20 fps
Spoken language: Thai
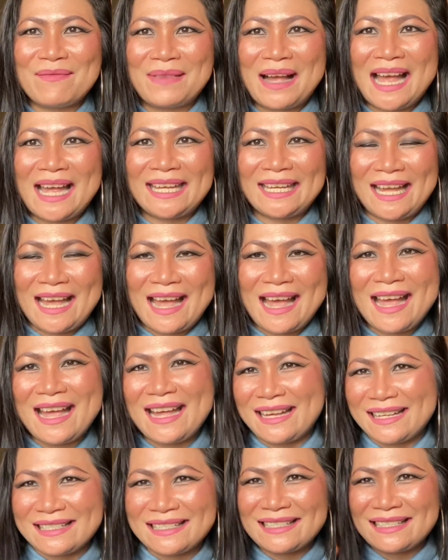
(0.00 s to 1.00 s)
บายค่ะ
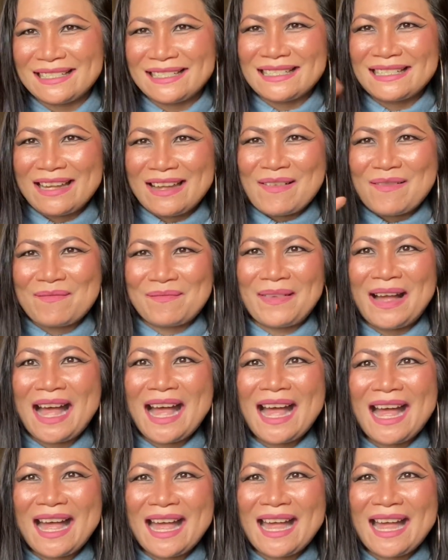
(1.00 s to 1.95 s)
บา